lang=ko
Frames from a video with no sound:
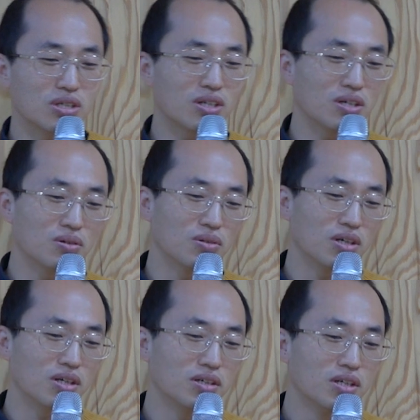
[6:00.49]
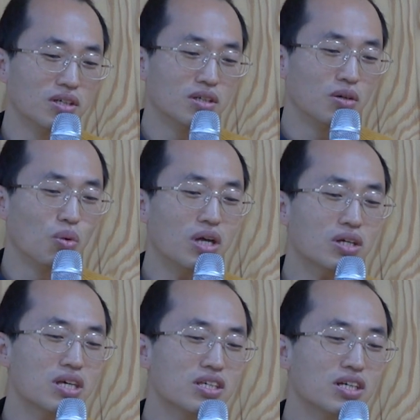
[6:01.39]
있게 된 건데 왜
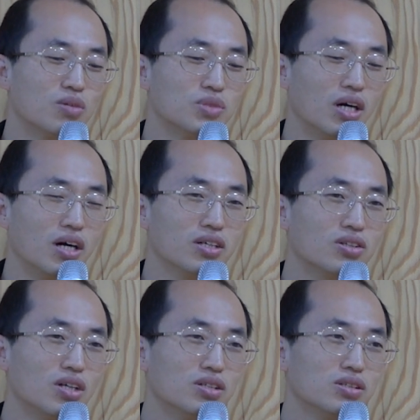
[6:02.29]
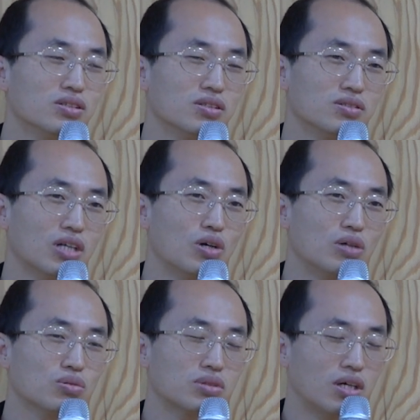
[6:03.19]
이렇게 인기가 없냐? 일단은 이제
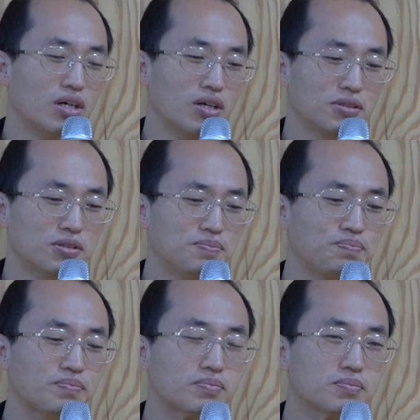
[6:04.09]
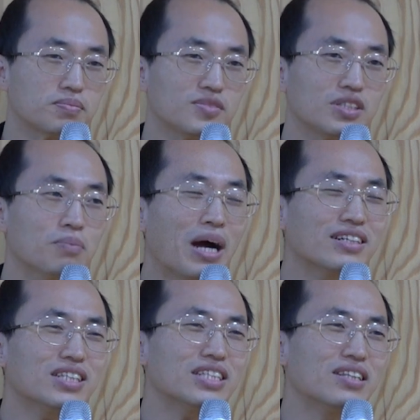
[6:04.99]
자유한국당은
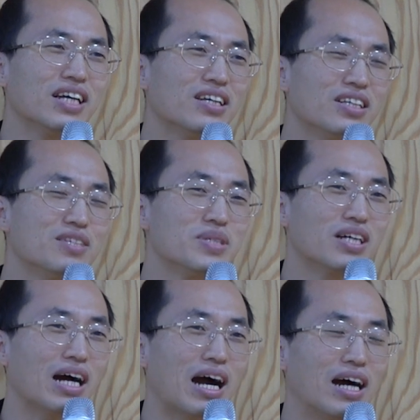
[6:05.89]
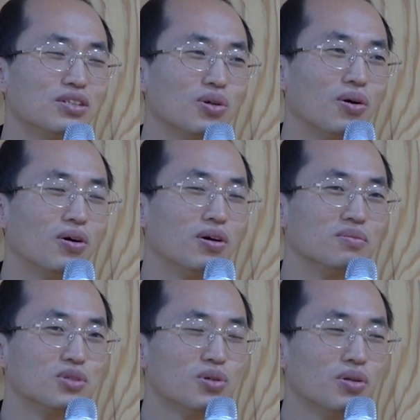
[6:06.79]
박근혜 잔당이라는 이미지가 강하죠.
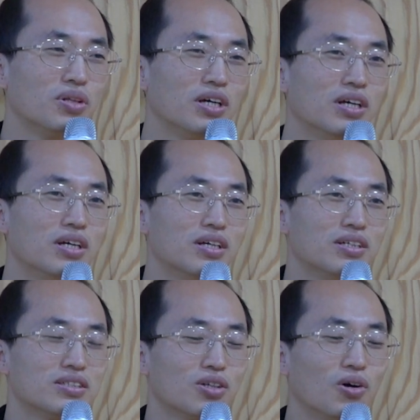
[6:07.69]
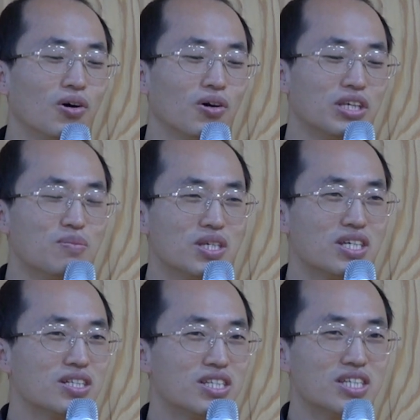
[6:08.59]
물론 저
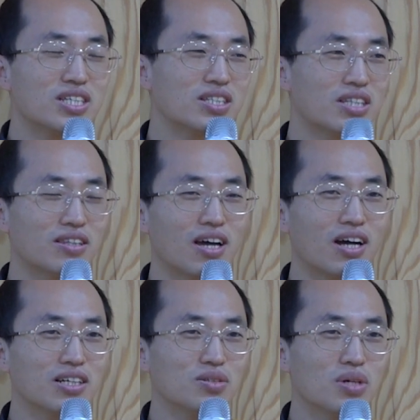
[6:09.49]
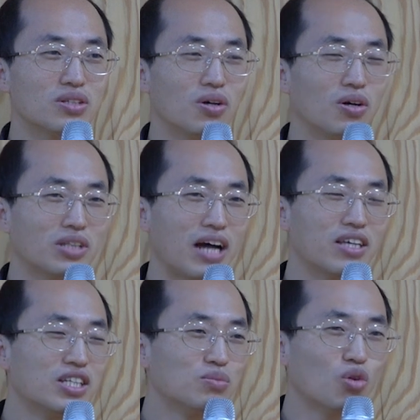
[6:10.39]
이미지를 시, 세탁하기 위해서 당
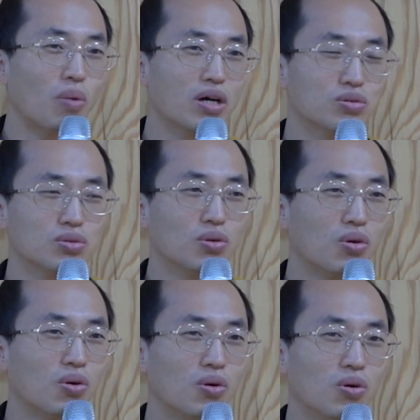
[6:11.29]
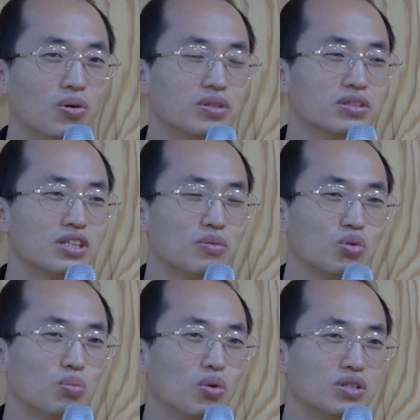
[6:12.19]
이름도 바꾸고 그다음
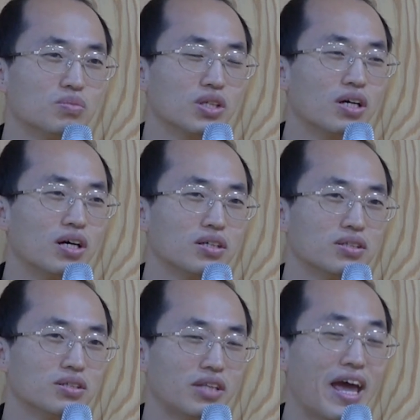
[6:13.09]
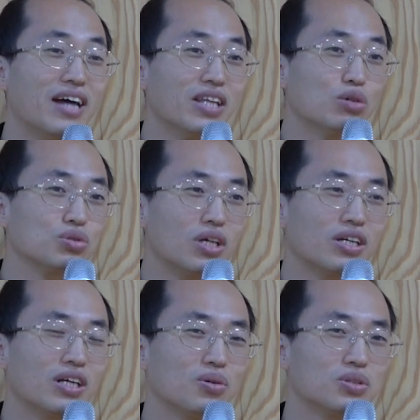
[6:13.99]
또 뭐 했습니까? 그
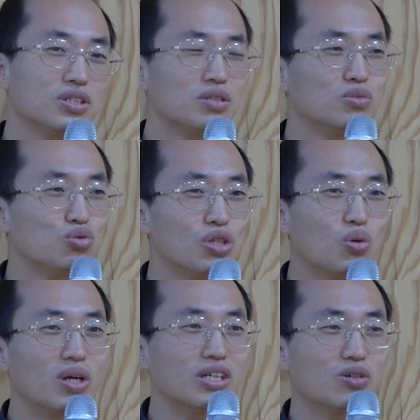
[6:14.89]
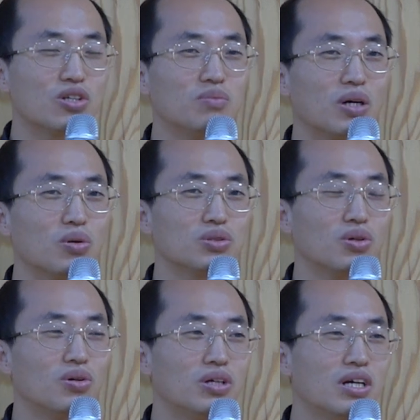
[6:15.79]
대한애국당이라고 지금 우리공화당으로 이름
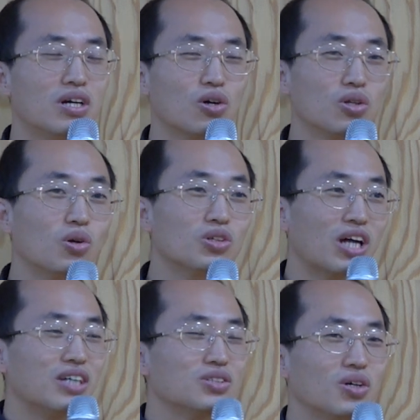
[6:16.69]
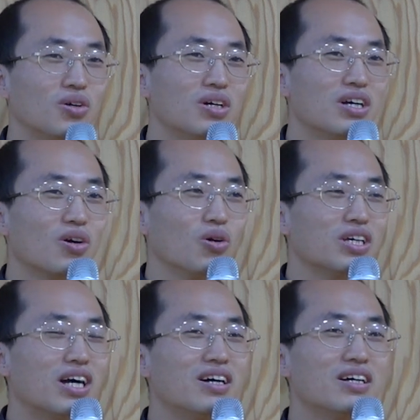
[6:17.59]
바꿨죠. 거기 떨어져 나갔어요.
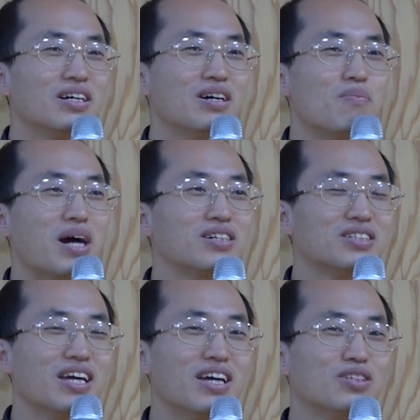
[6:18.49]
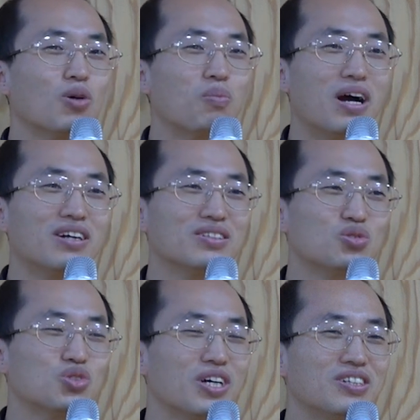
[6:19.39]
거기가 박근혜 석방
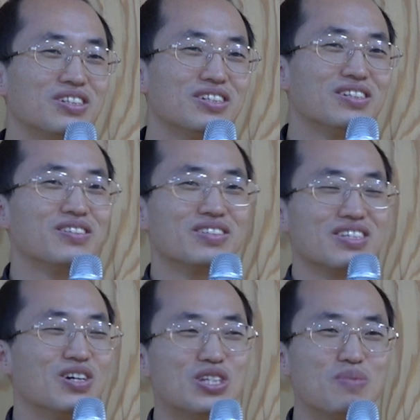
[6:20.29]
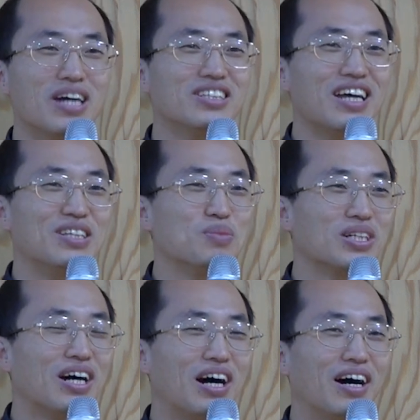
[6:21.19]
투쟁을 열심히 하는 데
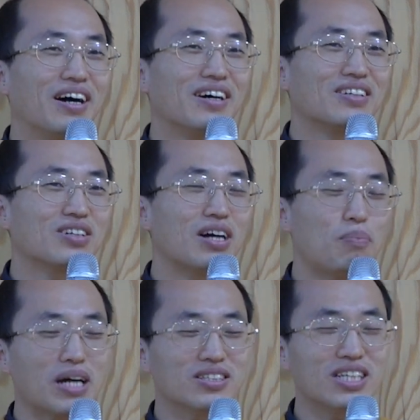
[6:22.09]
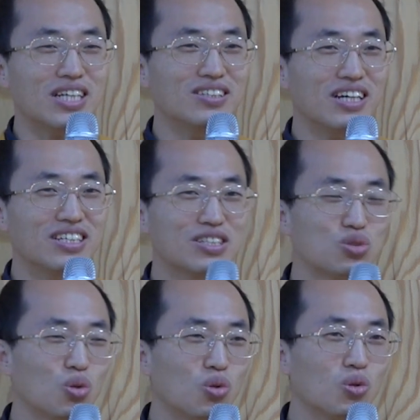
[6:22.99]
아닙니까? 그러니까 박근혜 잔당이
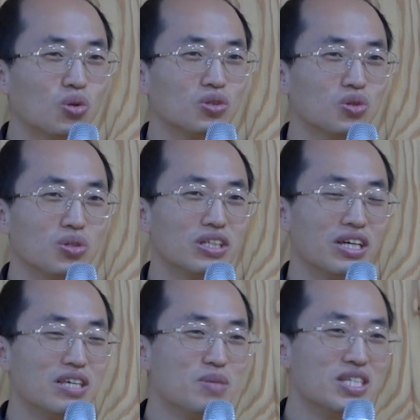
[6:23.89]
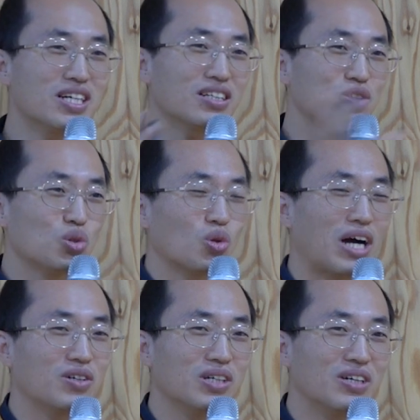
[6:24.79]
그쪽으로 이제 이미지가 그쪽으로
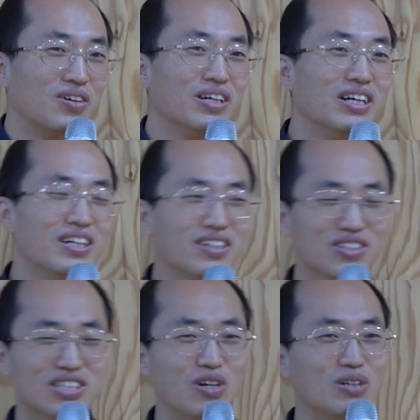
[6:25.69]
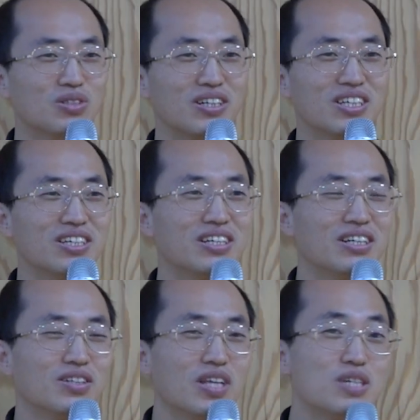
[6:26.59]
간 거예요. 그래서 자유한국당이
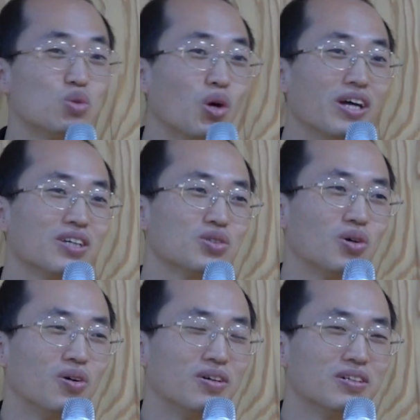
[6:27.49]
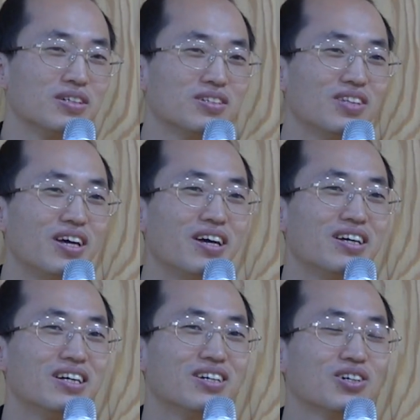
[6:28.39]
내심 좋아했겠죠. 근데
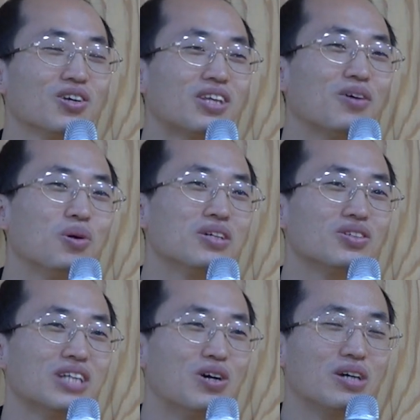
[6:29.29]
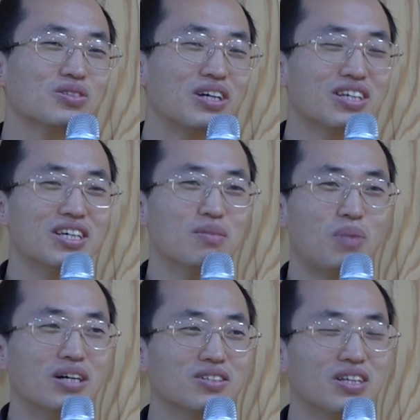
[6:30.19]
그렇다고 해서 자유한국당이
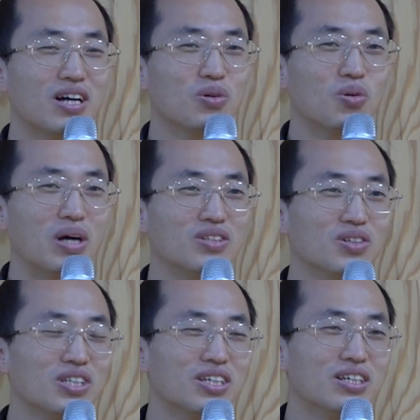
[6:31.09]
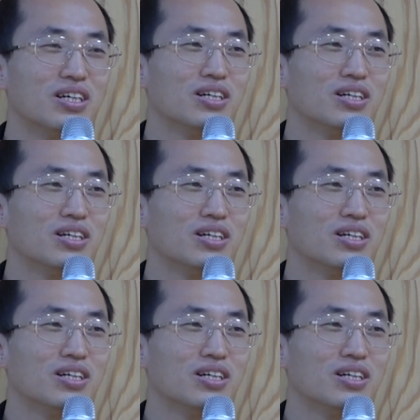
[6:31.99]
박근혜하고 완전히